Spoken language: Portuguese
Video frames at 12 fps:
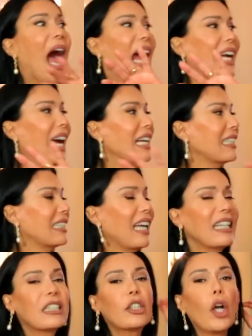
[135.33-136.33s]
A casa
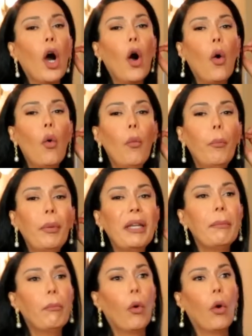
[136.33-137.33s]
tá assim, ó, um
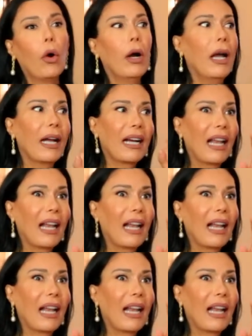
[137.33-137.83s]
primor.